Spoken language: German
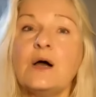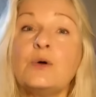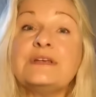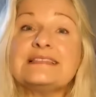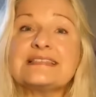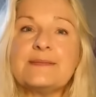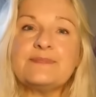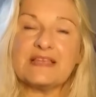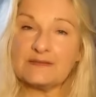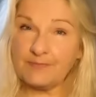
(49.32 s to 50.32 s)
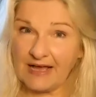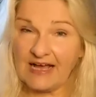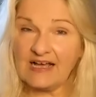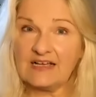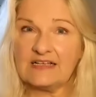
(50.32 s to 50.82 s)
Und es gibt ein
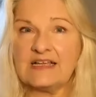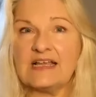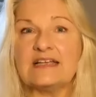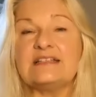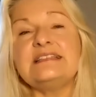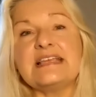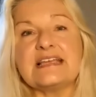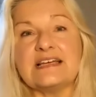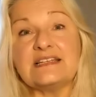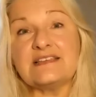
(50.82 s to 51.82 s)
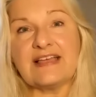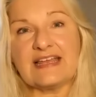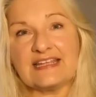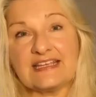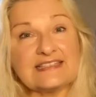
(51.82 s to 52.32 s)
paar Dinge, die
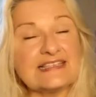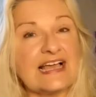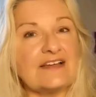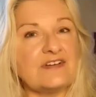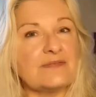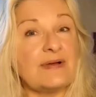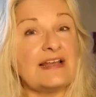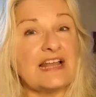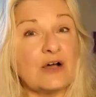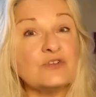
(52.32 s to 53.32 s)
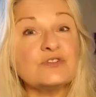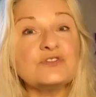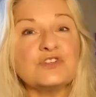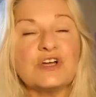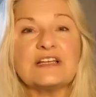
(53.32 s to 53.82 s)
werde ich jetzt hier einfach mal laut
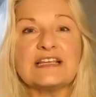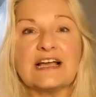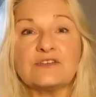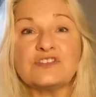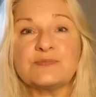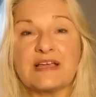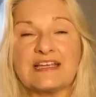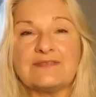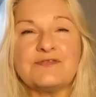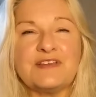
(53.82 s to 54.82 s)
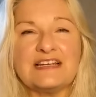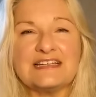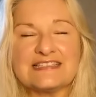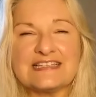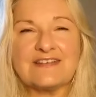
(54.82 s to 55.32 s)
und deutlich aussprechen. Wie viele
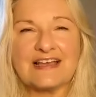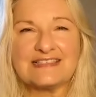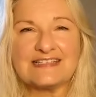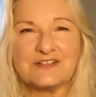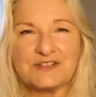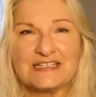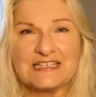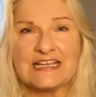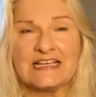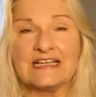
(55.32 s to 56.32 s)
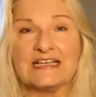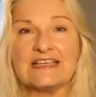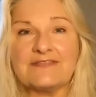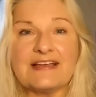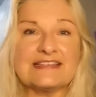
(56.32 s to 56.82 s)
das sind, weiß ich noch nicht.
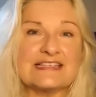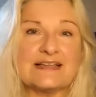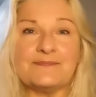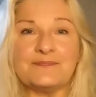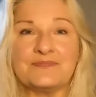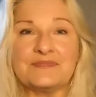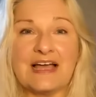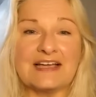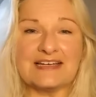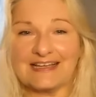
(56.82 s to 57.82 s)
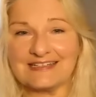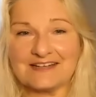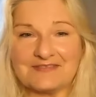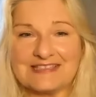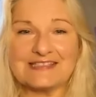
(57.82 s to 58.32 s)
Ich werde es im Nachhinein
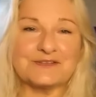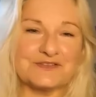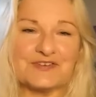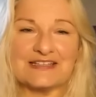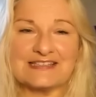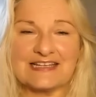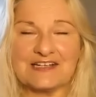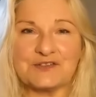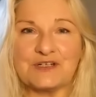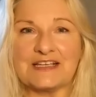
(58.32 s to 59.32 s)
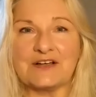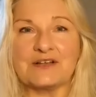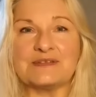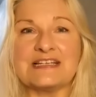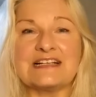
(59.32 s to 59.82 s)
dann wissen und werde es dann natürlich auch
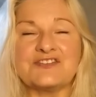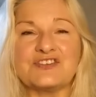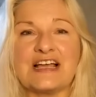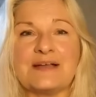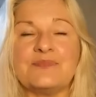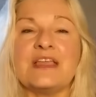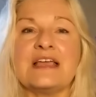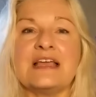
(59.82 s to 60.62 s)
im Titel schreiben.